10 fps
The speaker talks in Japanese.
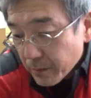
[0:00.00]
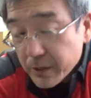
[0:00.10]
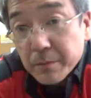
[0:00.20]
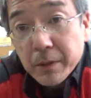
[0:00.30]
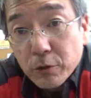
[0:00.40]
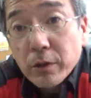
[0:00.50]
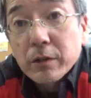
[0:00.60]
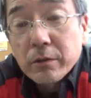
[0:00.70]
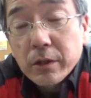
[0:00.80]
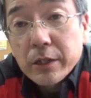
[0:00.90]
閉め要
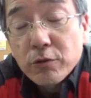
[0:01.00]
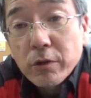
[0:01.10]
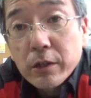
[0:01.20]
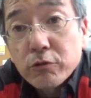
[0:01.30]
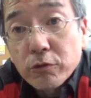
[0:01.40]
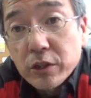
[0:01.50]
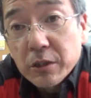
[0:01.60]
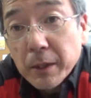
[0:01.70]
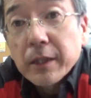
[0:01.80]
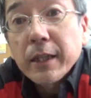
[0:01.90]
は結論から言うと
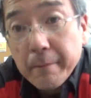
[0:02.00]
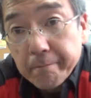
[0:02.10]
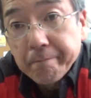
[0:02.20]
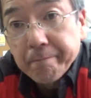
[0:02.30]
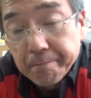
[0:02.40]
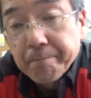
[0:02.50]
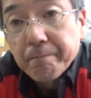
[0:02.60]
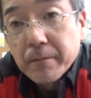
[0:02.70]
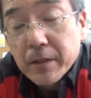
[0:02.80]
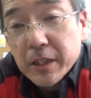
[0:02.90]
閉まってた、うん、
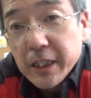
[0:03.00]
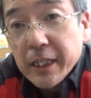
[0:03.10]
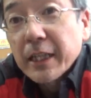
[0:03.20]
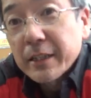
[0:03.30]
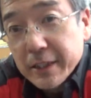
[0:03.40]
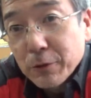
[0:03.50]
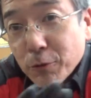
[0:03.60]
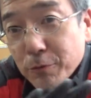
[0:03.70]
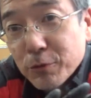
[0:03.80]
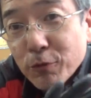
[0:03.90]
で綺麗だちゃん
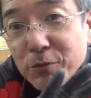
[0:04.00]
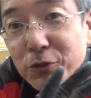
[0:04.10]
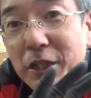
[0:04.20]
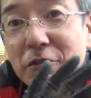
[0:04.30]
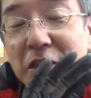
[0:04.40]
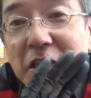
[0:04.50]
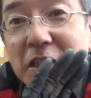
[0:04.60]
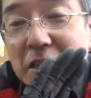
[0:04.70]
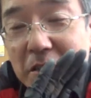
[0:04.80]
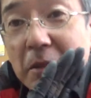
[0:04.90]
と掃除もしてあるし
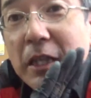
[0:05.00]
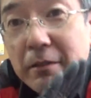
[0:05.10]
閉めた